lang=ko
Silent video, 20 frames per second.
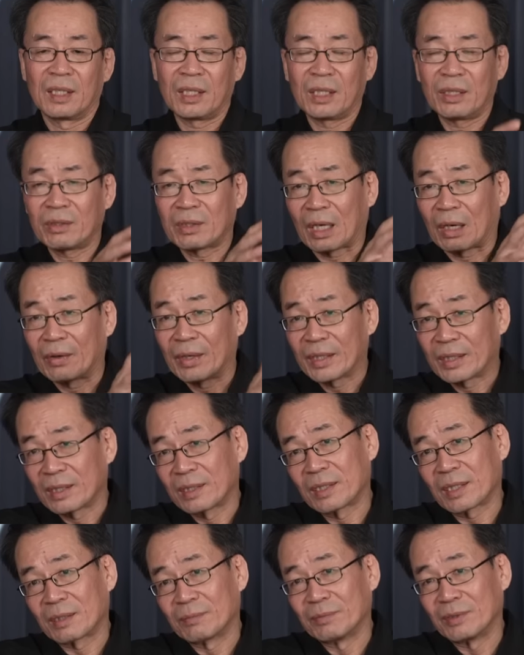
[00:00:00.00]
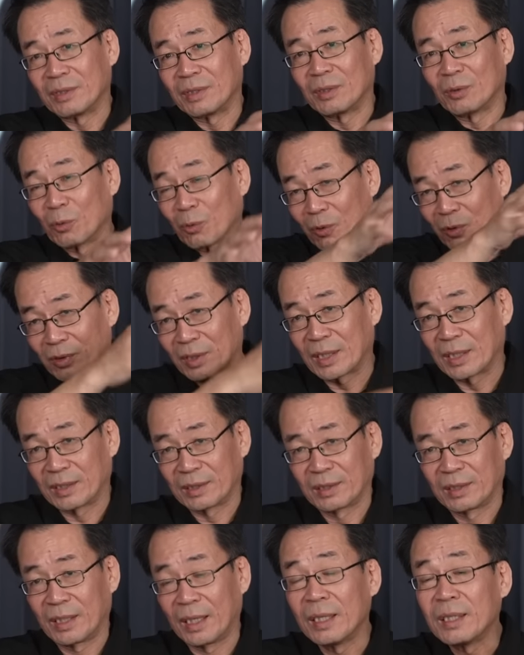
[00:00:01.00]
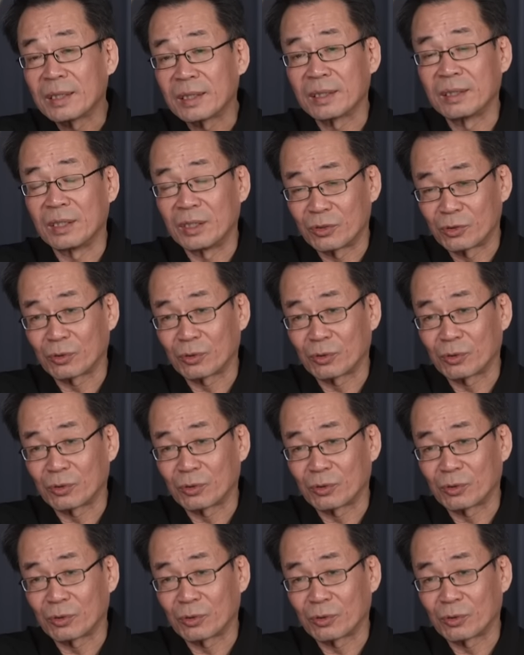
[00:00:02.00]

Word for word: 해외에 나와 있던 사람들이 오거나 엘리트들이